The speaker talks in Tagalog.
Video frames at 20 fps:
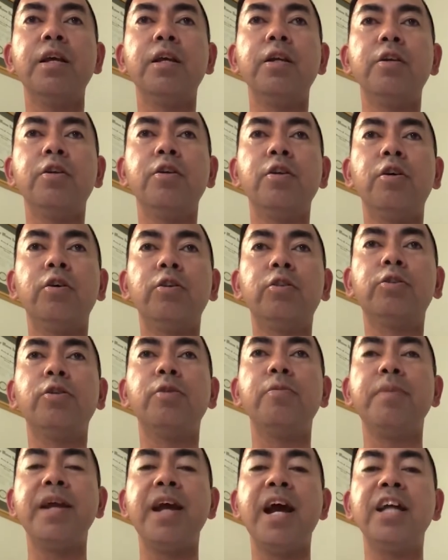you know,
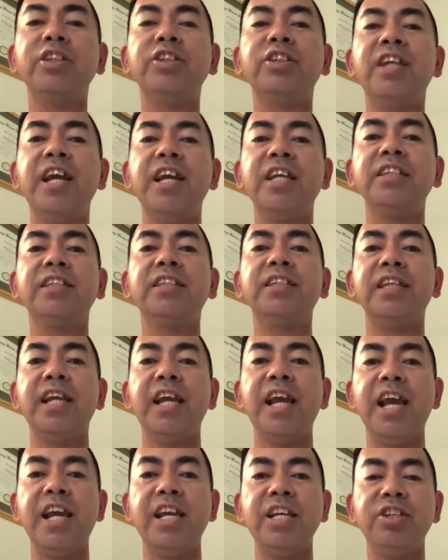to be a change
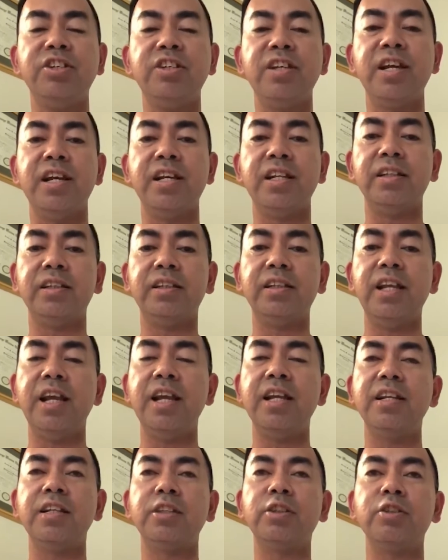agent
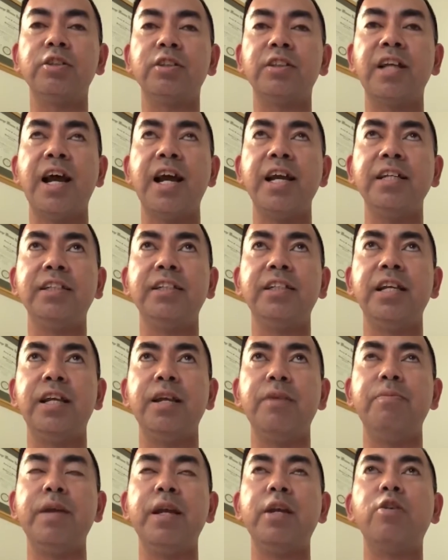in the
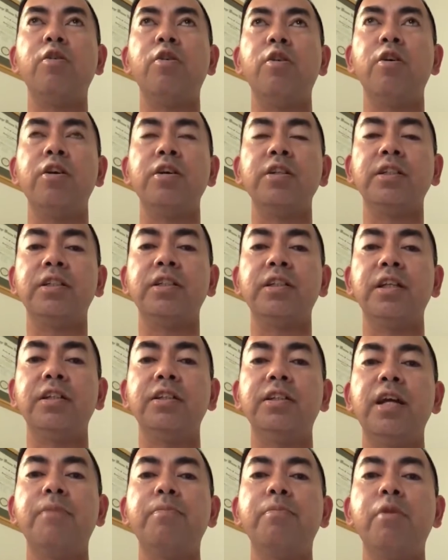society because
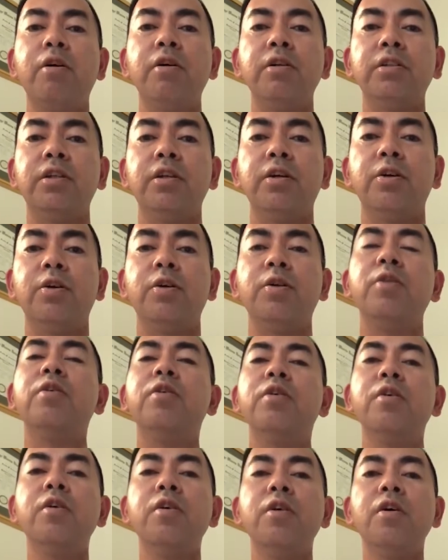the motto
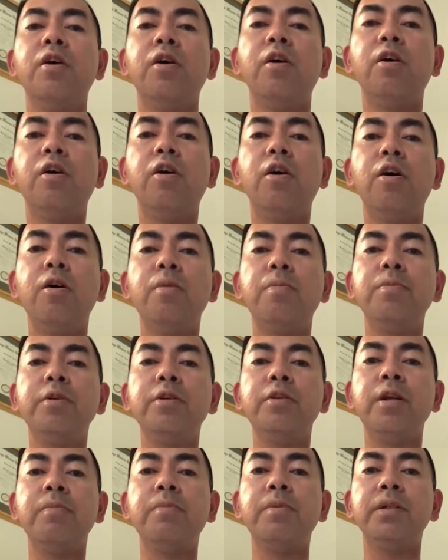of
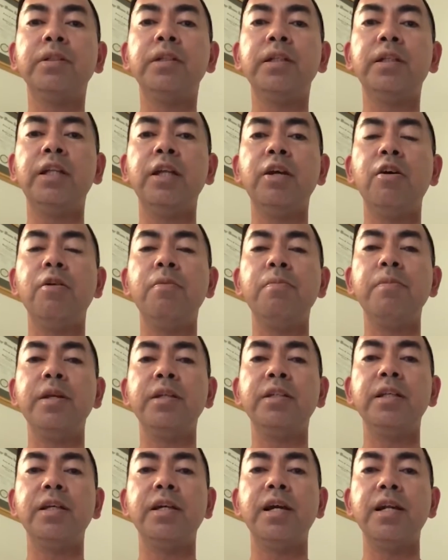University of
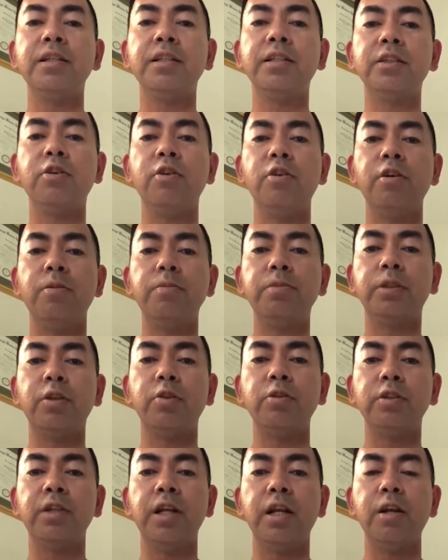Michigan School of
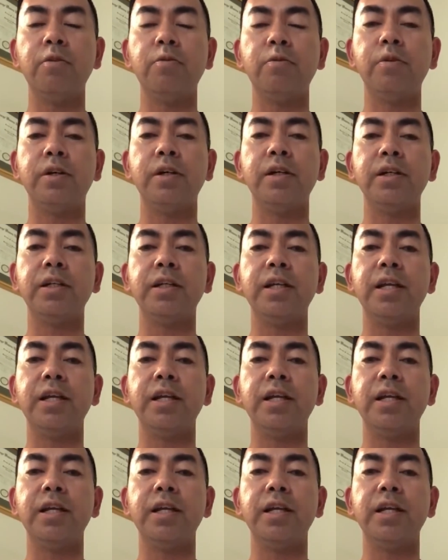Social Work